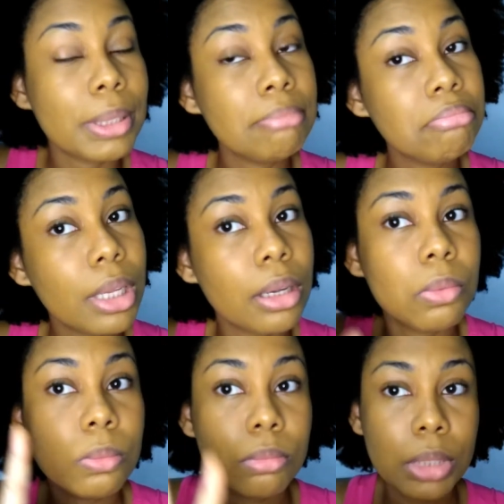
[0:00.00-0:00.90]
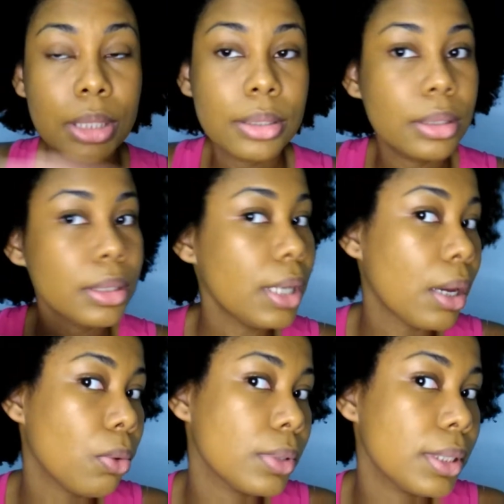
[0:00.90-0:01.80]
Então, se
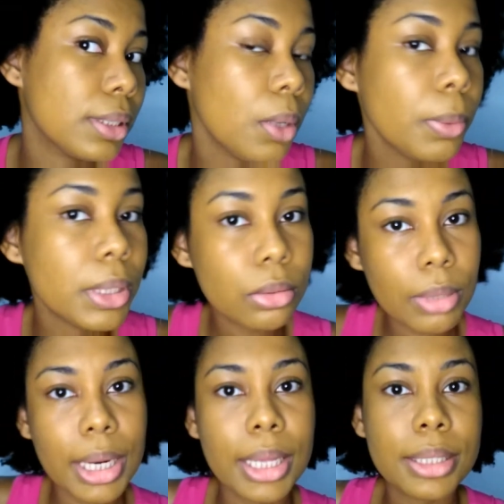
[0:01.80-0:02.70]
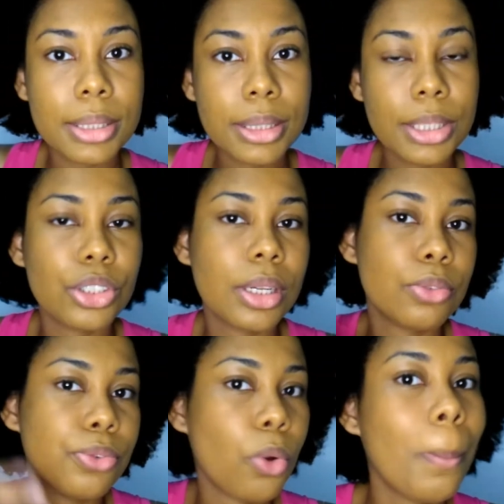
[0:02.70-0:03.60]
aconteceu isso, ela é resistente, ela
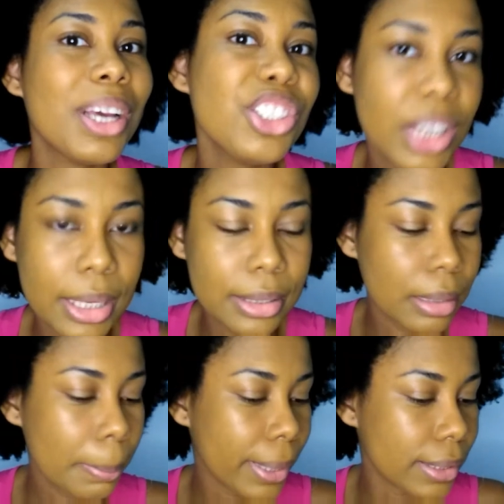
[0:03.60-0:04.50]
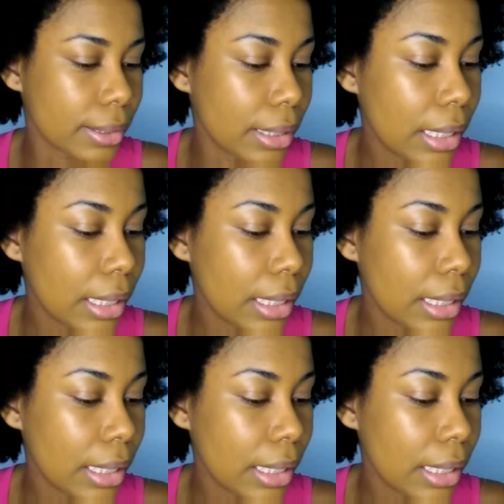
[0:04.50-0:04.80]
não ficou manchada na pele.